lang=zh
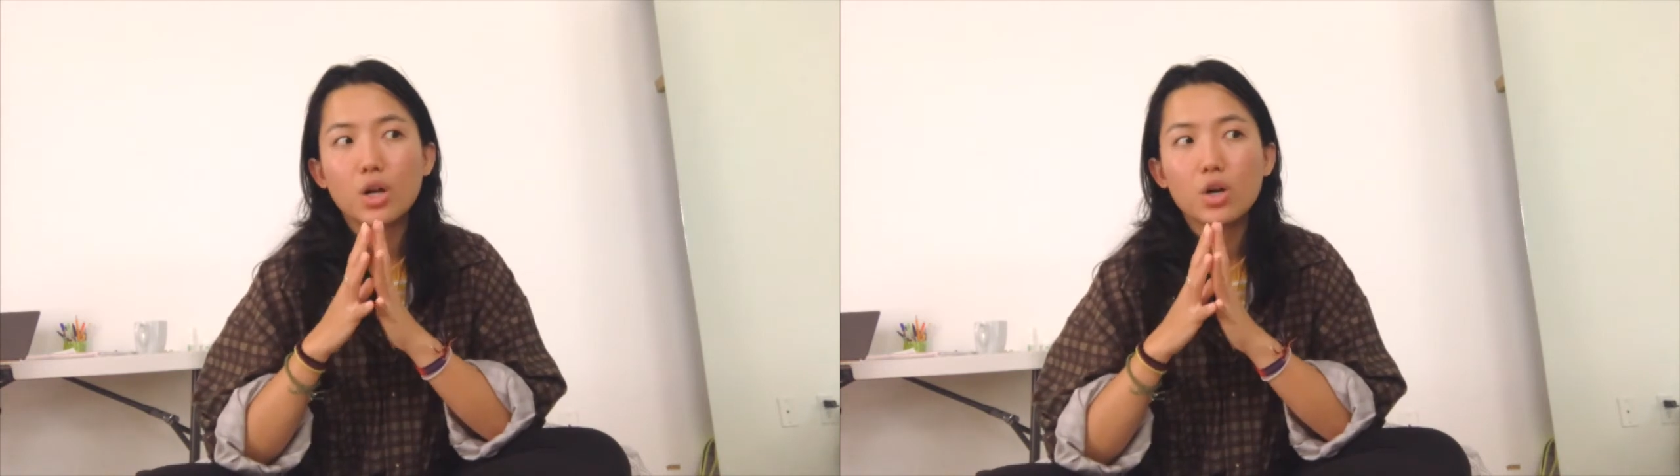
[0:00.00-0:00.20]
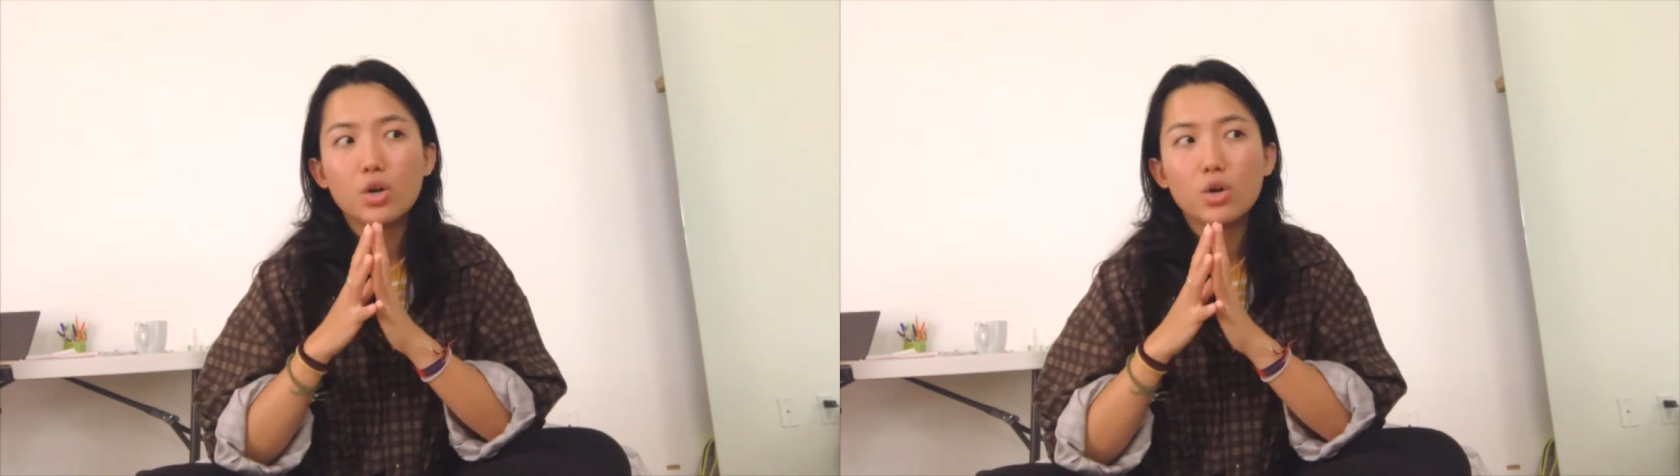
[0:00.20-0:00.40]

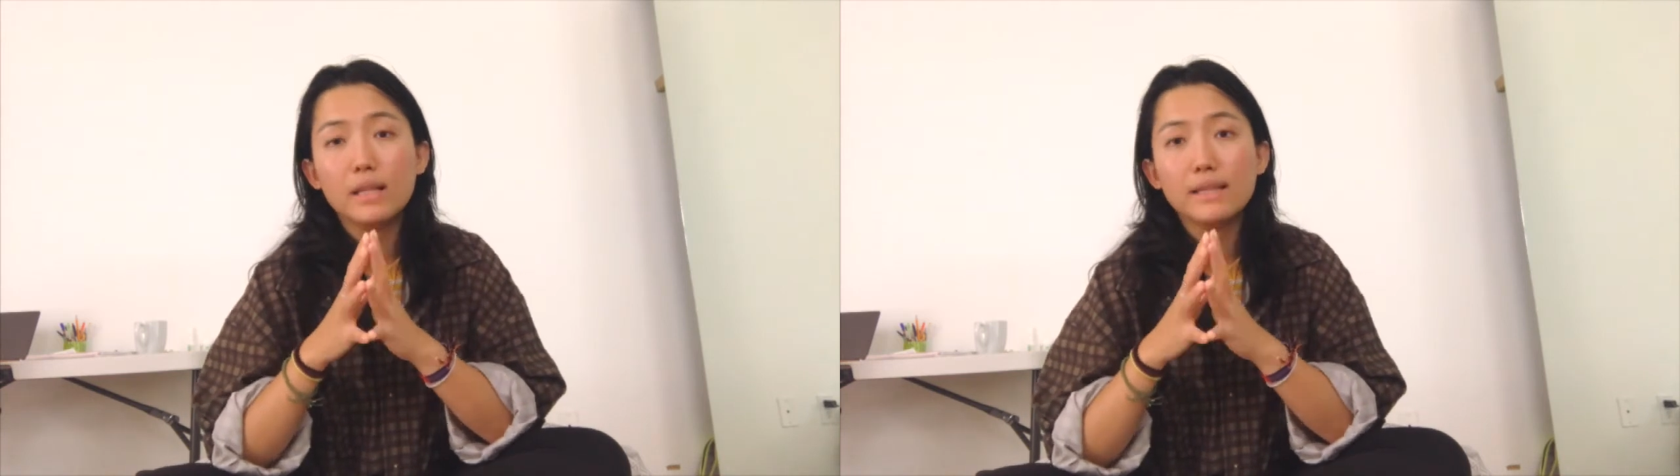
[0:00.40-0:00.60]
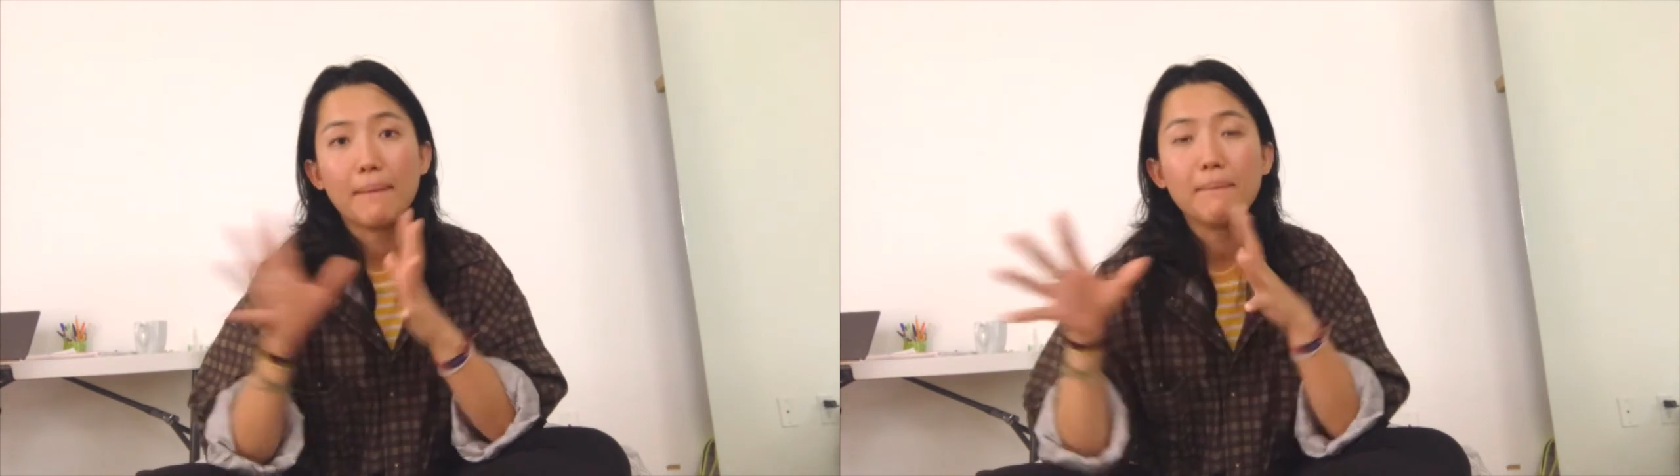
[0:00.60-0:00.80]
然
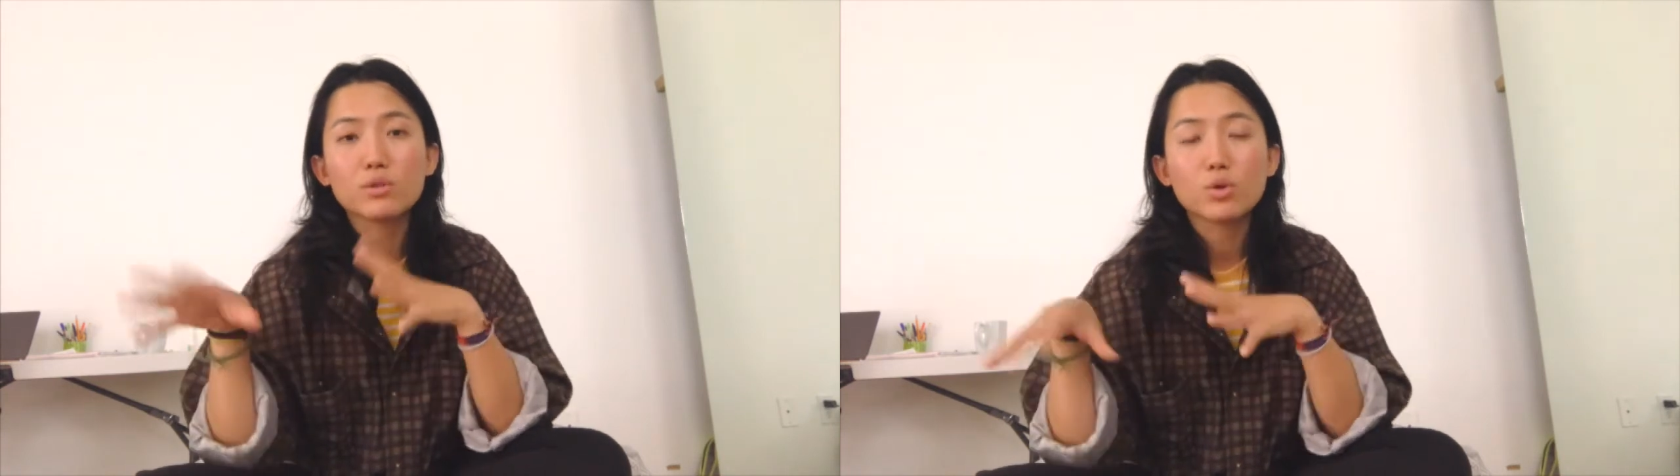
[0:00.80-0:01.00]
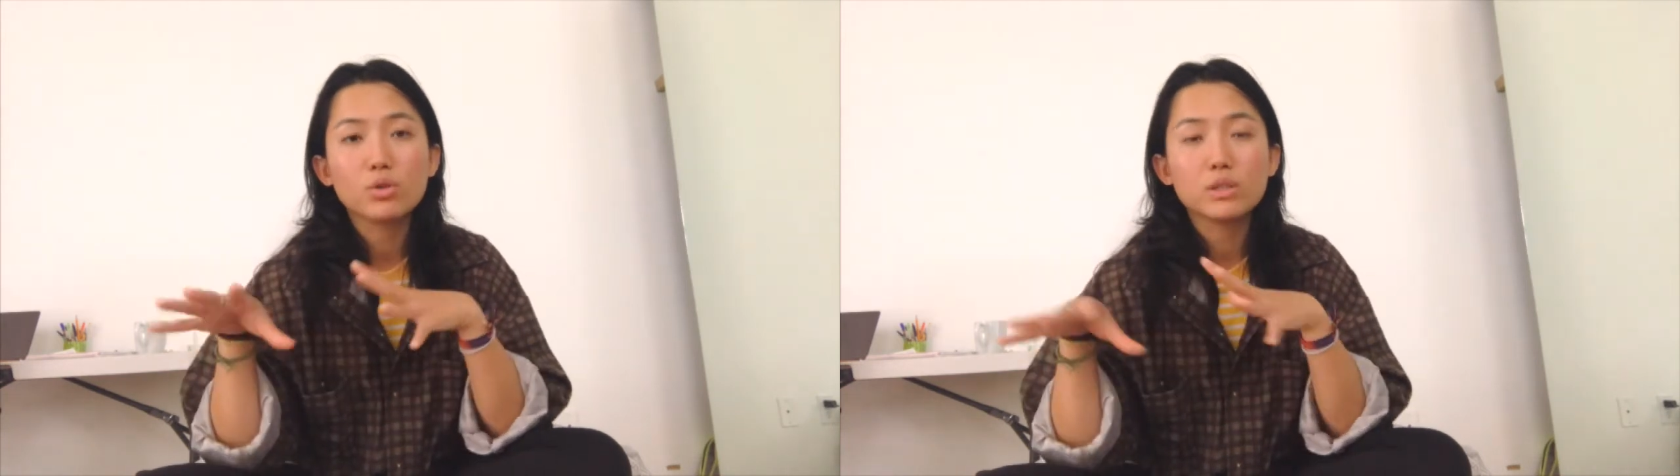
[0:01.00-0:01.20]
后南美
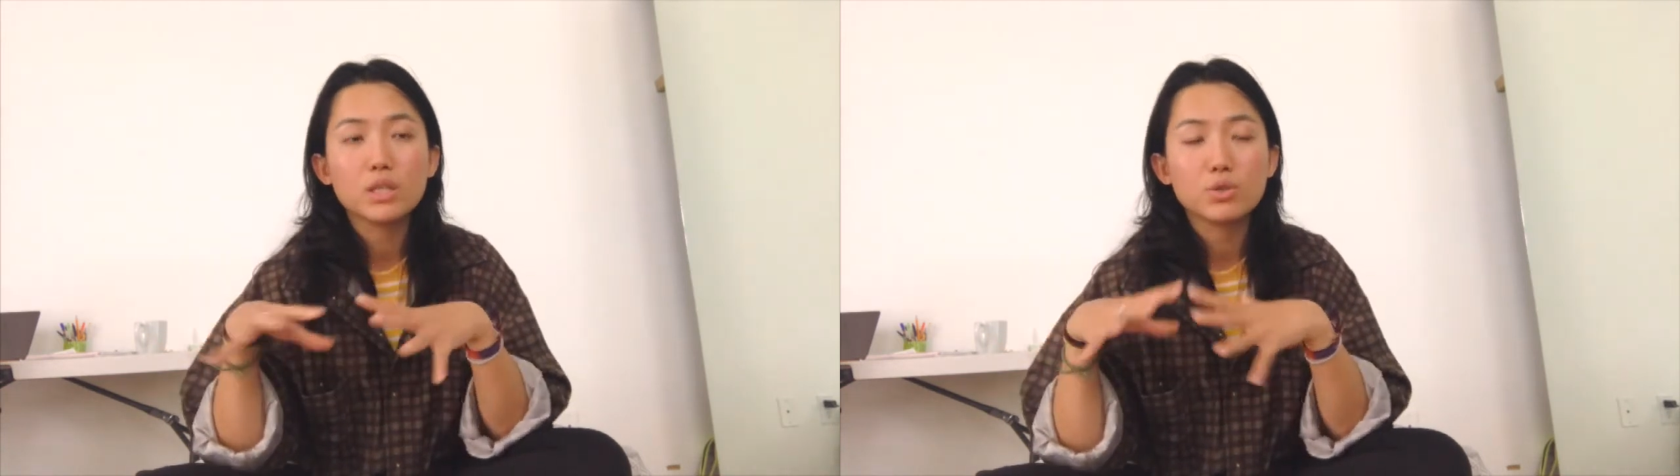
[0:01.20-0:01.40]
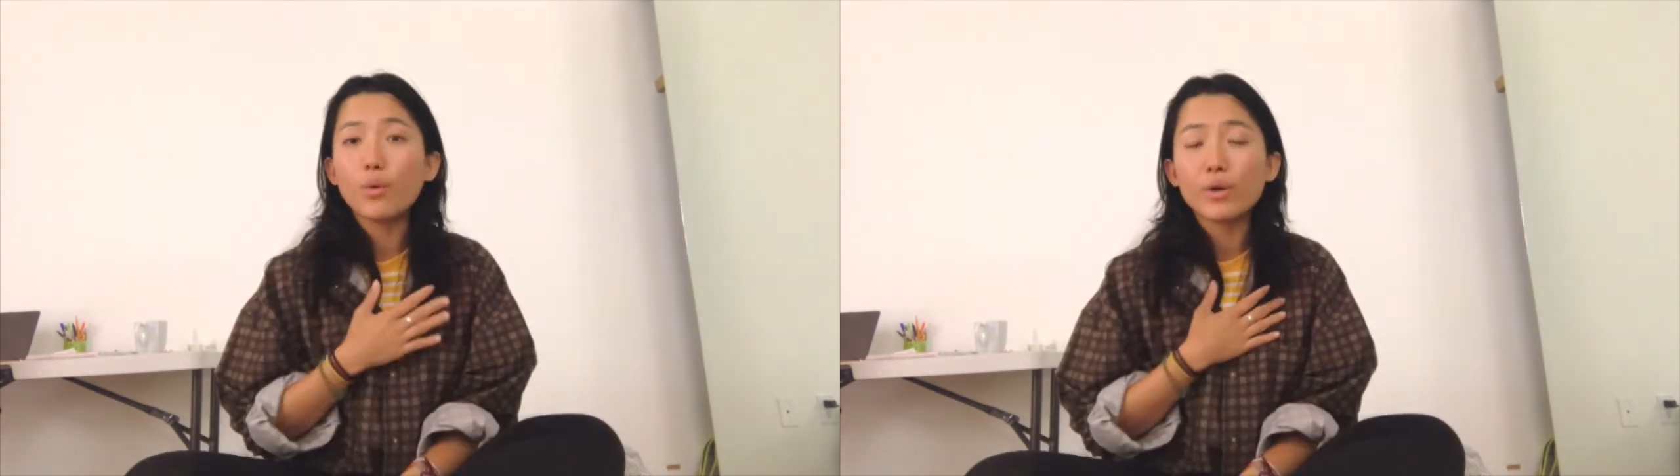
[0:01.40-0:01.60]
洲地区，